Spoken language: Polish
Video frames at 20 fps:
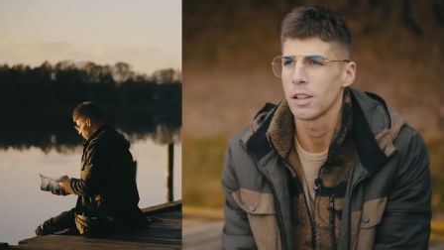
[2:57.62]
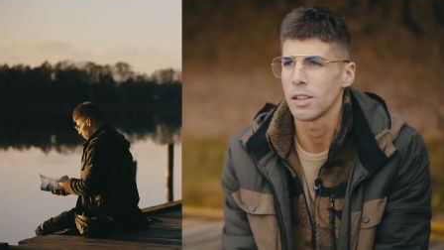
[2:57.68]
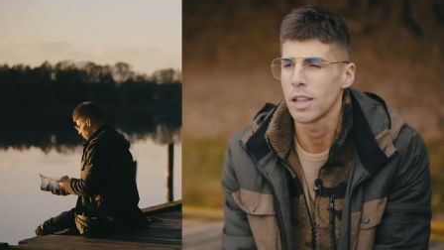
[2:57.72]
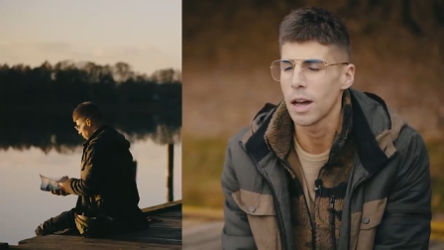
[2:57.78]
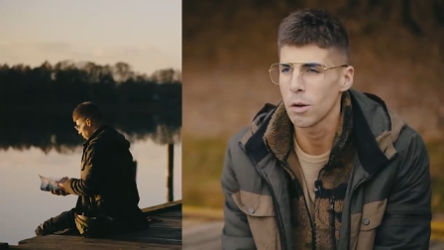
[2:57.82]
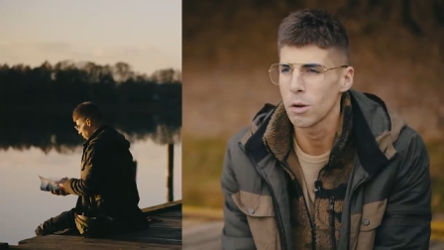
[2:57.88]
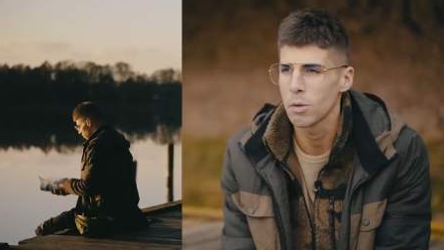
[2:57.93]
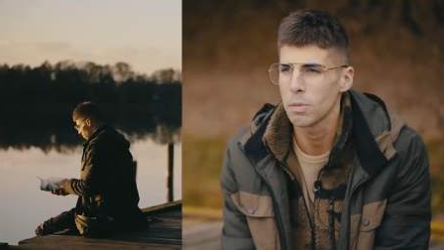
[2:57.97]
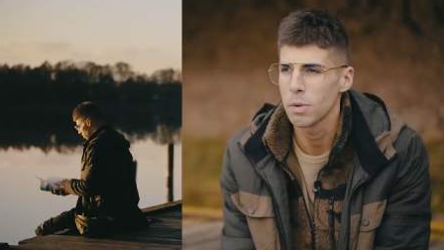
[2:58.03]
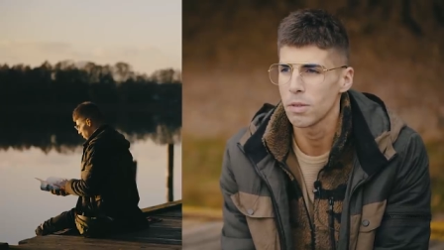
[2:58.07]

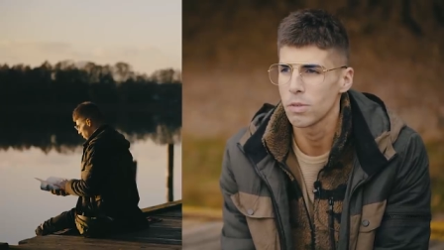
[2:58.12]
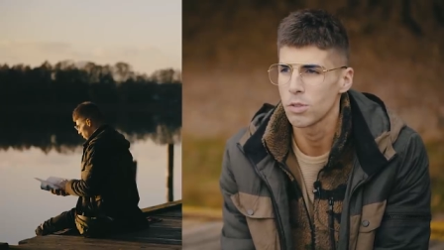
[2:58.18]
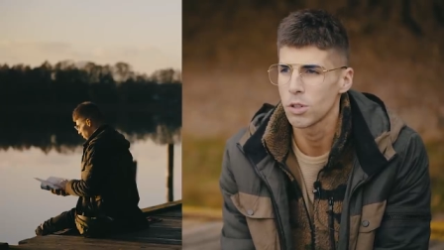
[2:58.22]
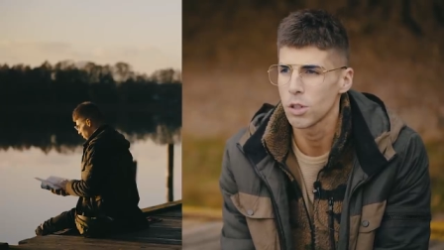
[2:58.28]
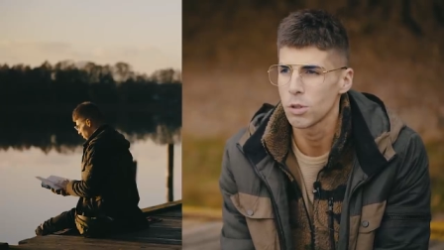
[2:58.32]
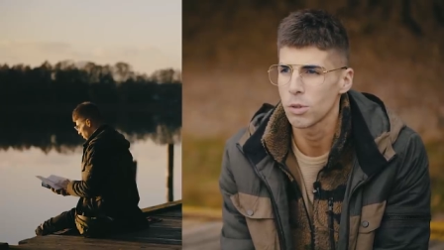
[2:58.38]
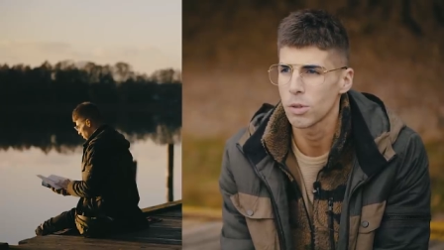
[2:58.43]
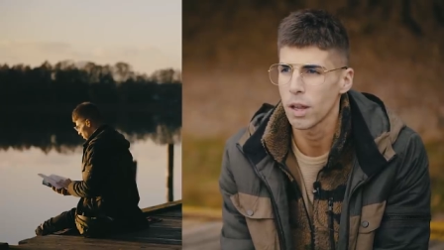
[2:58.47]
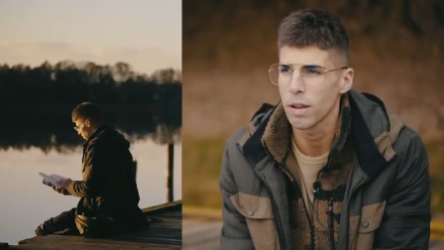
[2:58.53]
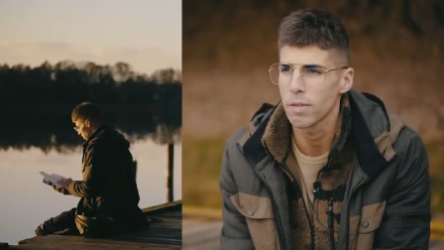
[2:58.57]
dały mi w
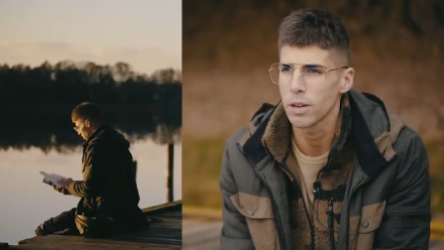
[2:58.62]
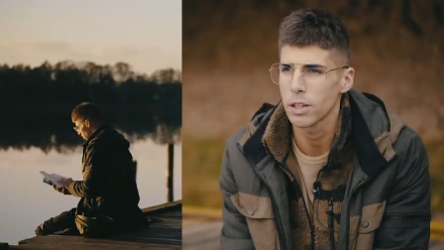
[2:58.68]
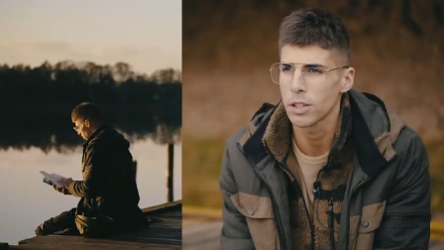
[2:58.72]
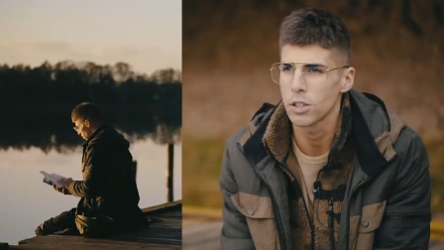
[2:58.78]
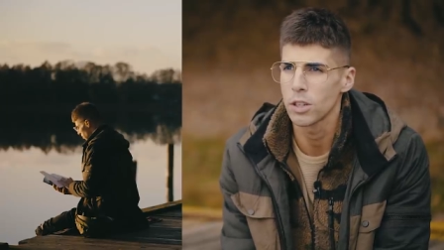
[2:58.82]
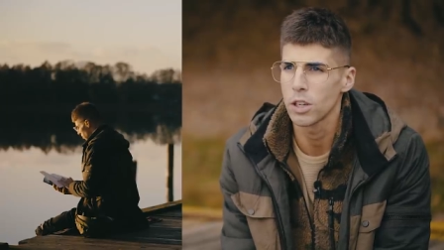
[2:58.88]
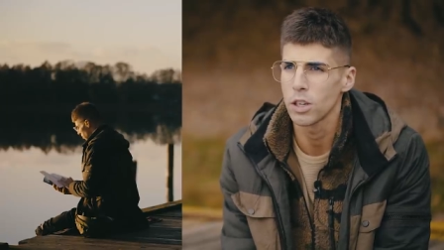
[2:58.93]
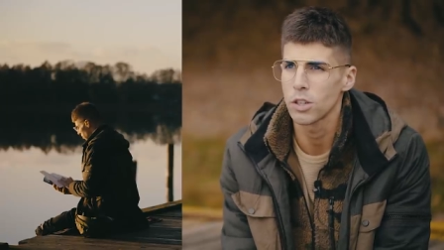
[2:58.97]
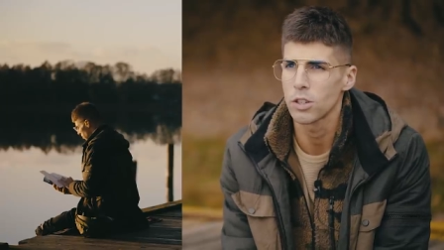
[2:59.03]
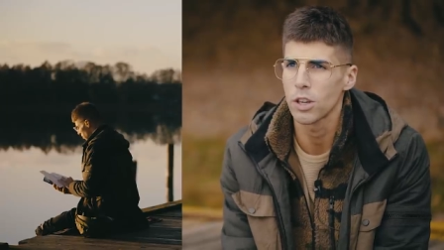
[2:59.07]
życiu
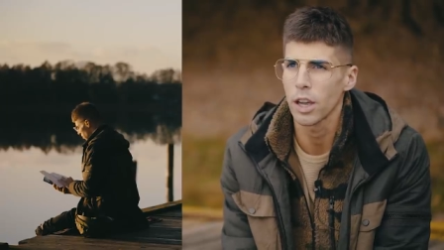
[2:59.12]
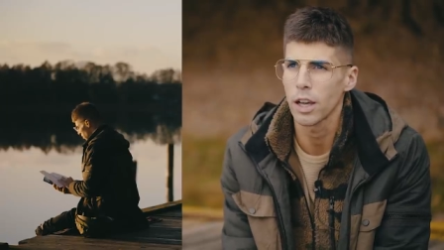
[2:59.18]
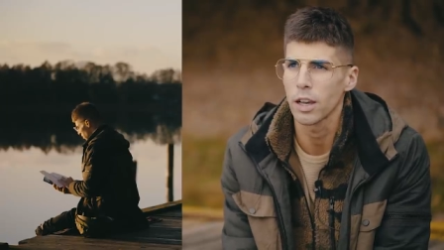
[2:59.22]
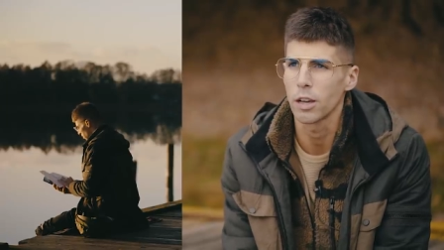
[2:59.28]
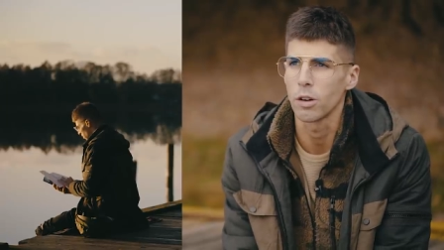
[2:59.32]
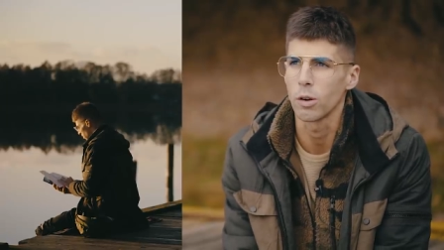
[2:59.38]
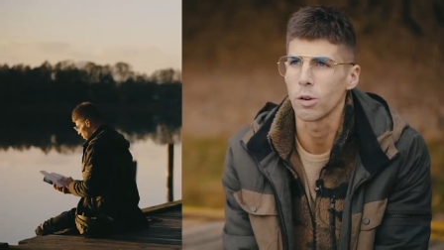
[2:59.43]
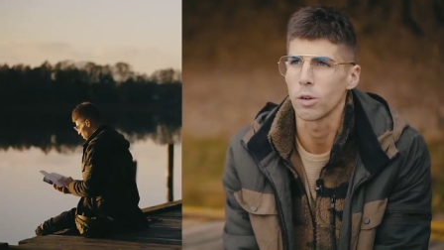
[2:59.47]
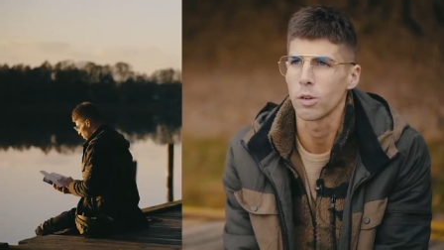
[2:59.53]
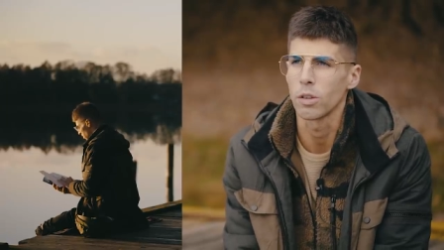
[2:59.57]

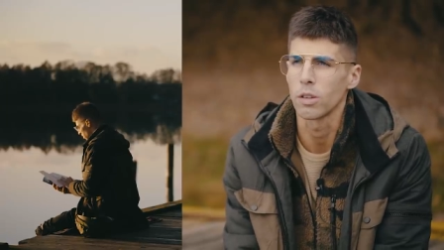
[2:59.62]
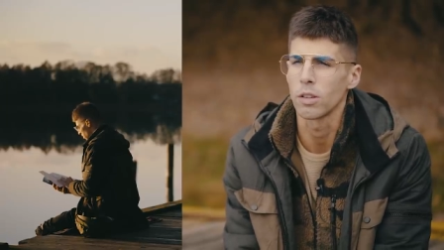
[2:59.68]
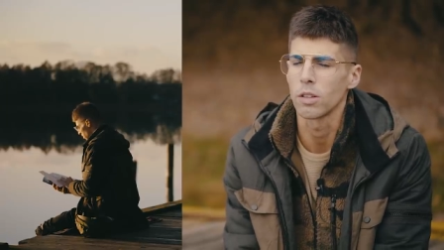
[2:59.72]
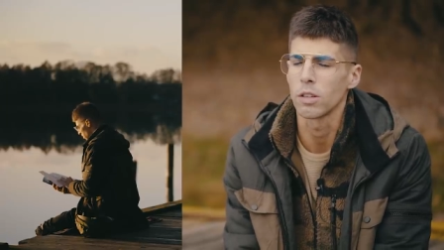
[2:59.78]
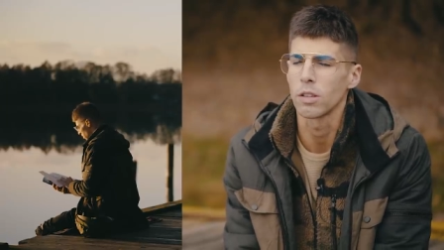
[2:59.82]
najważniejszego?